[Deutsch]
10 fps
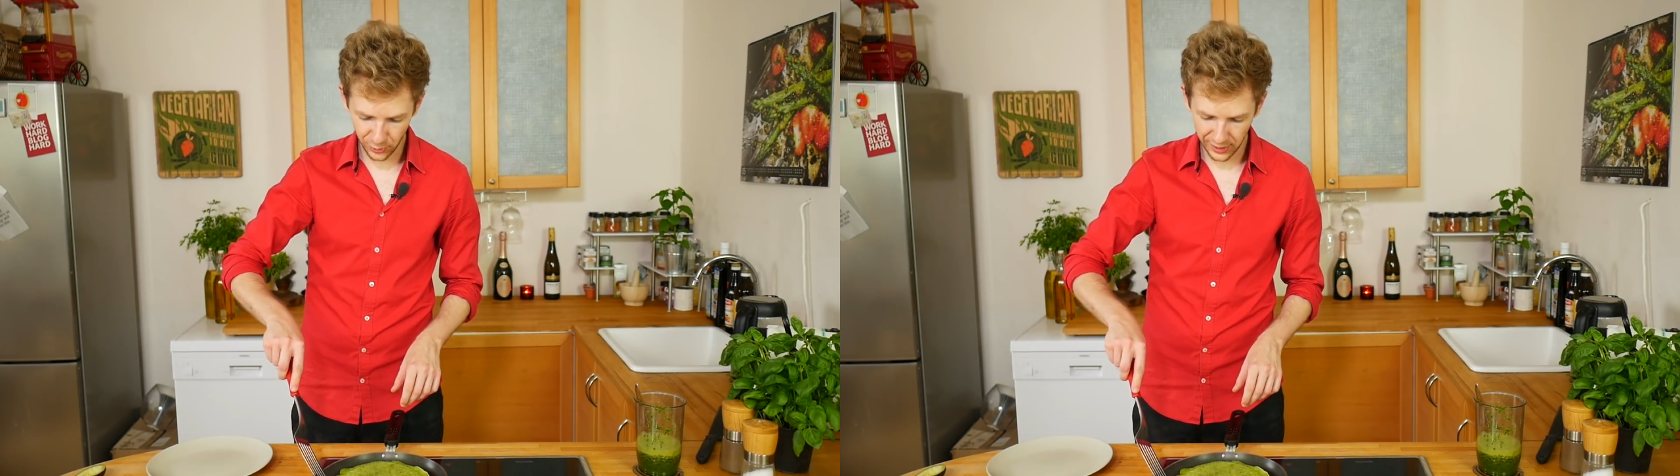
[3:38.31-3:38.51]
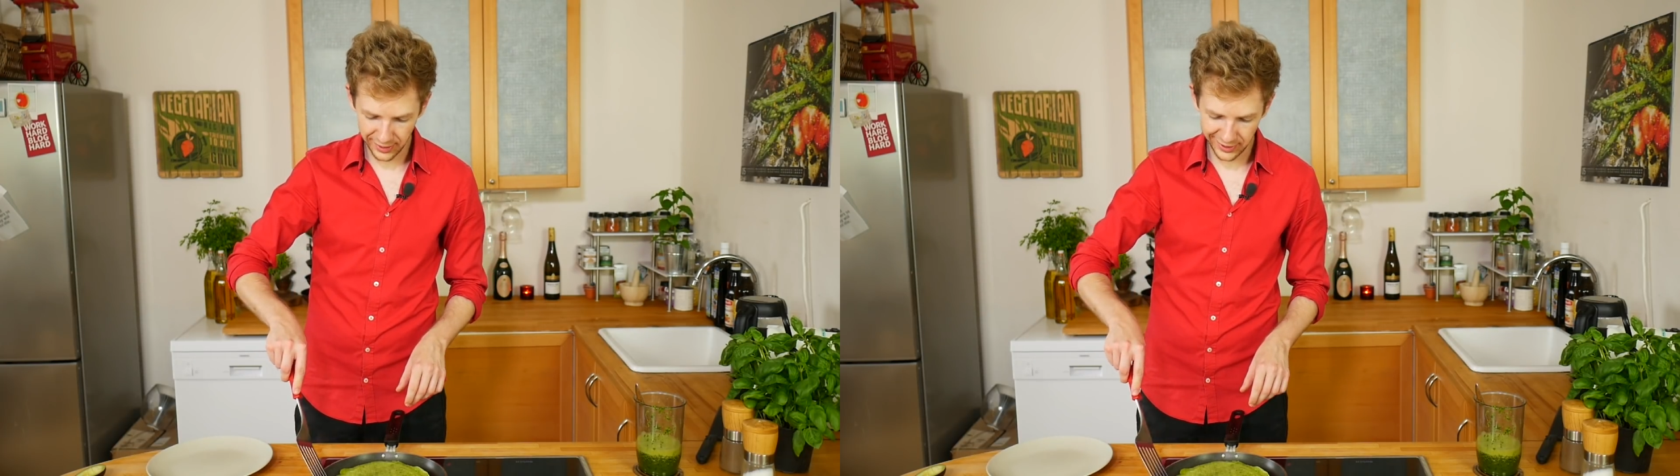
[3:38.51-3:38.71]

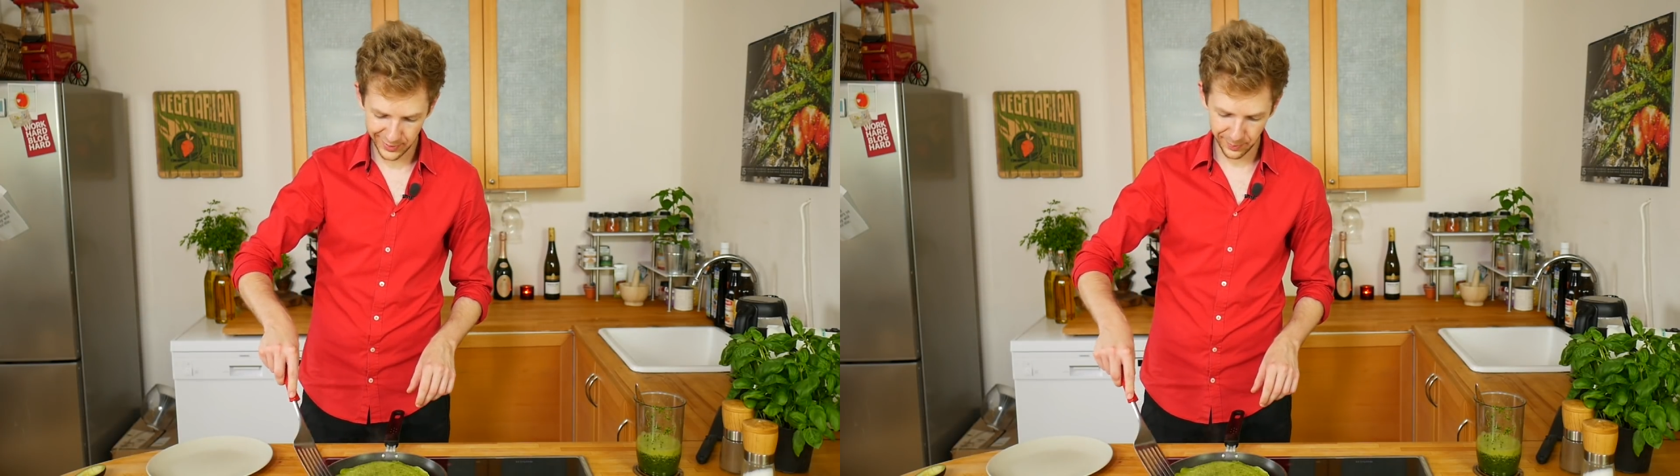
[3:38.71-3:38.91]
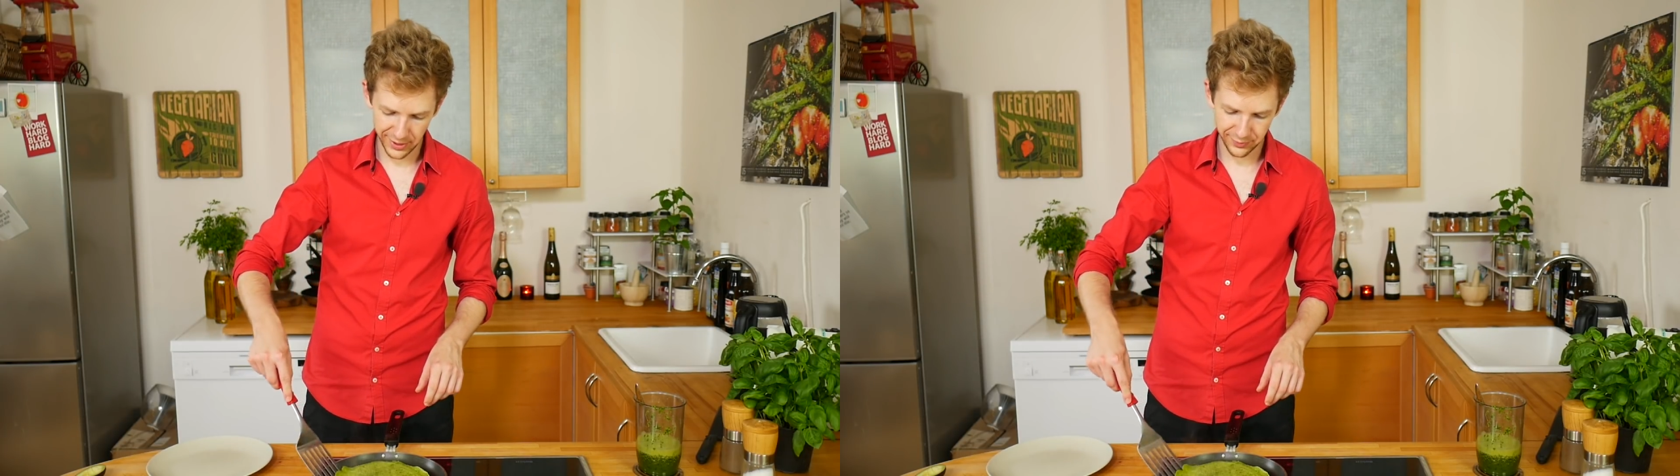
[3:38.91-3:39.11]

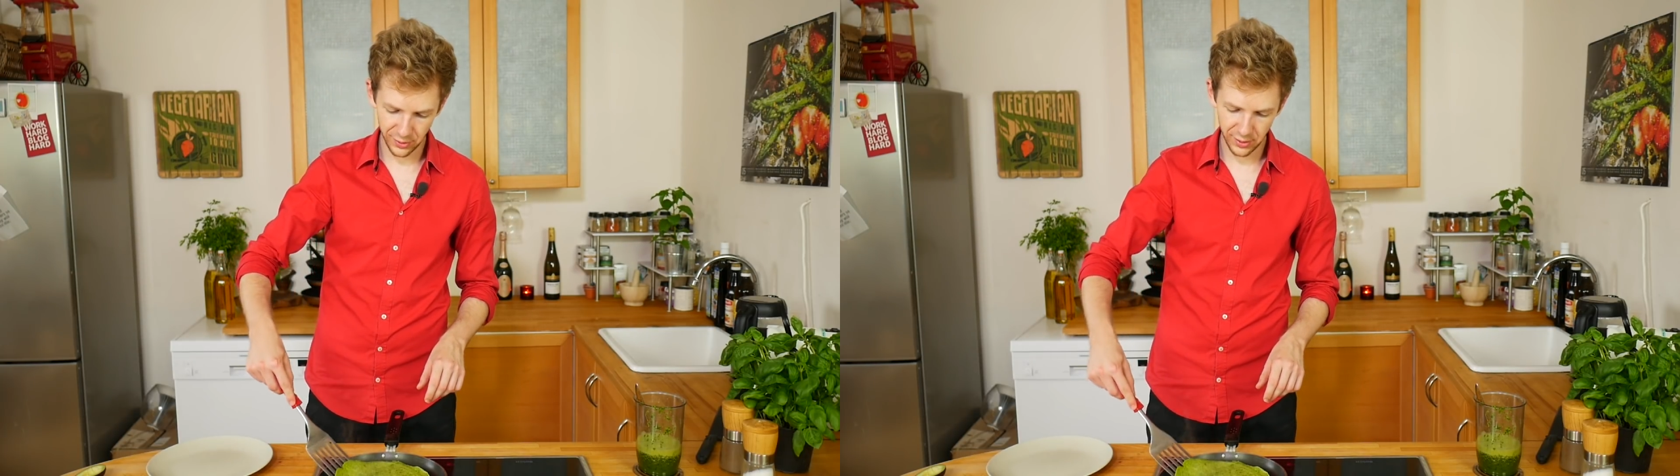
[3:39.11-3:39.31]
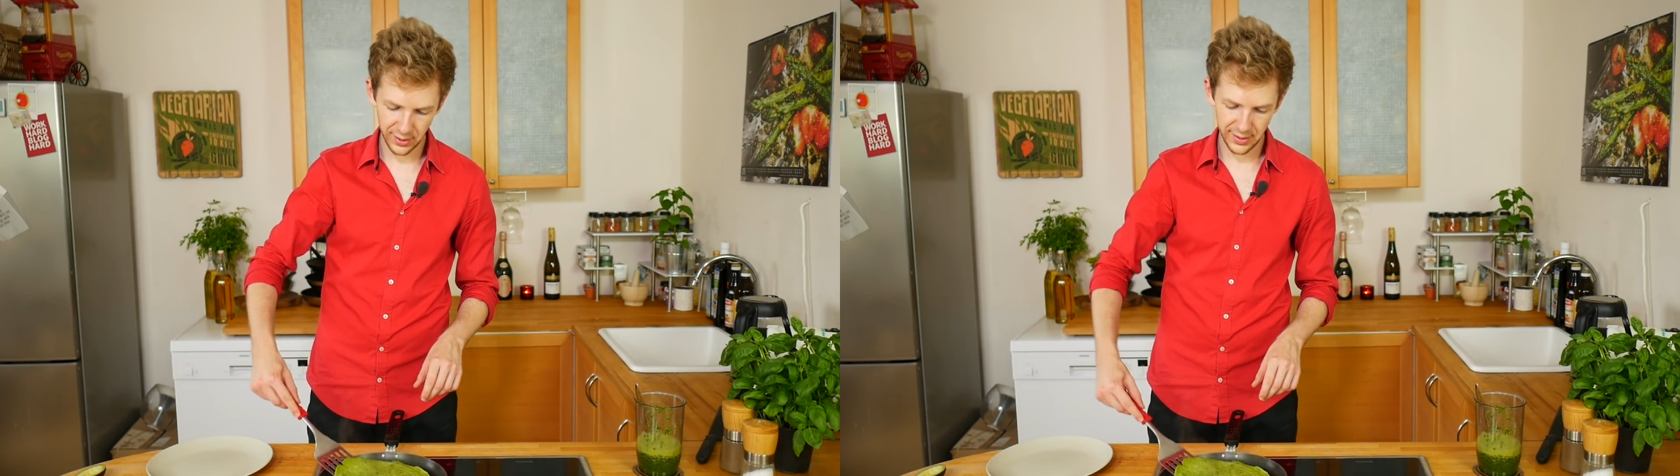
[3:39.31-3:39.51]
leicht matt
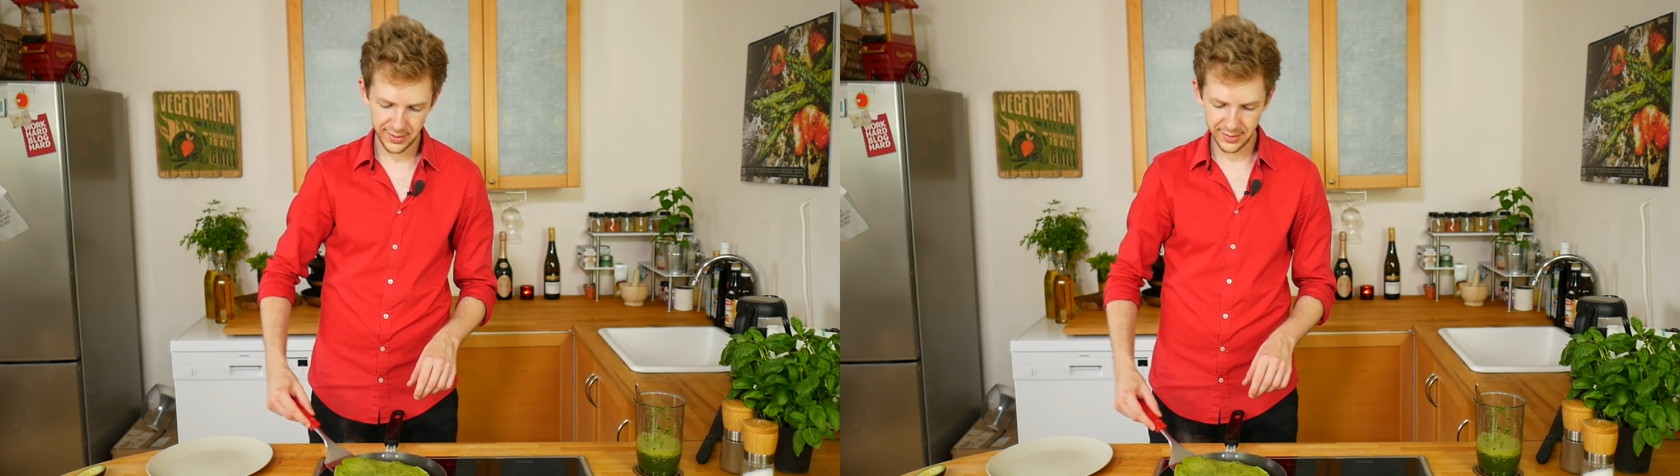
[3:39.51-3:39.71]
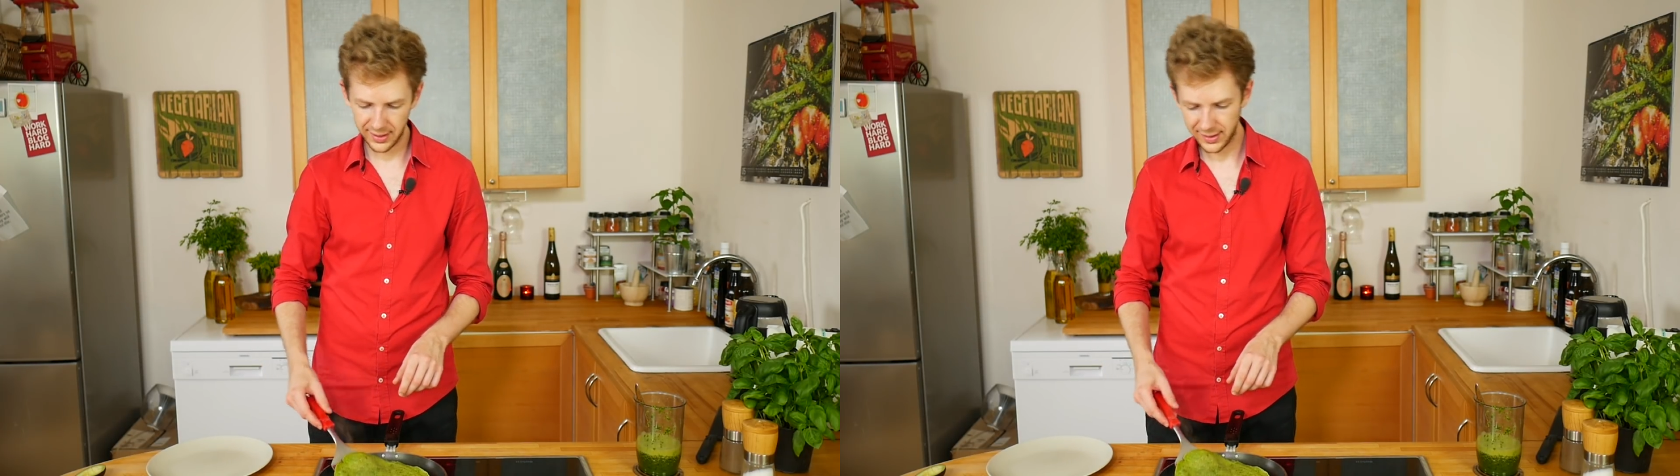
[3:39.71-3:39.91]
wird,
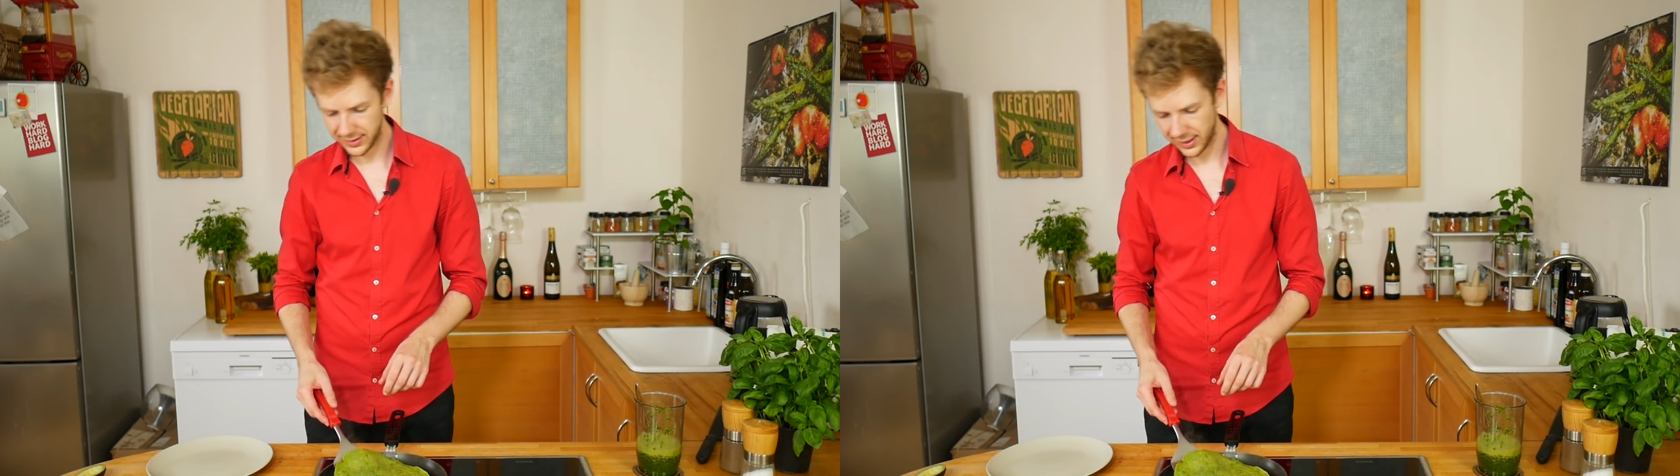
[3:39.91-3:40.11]
ist es an der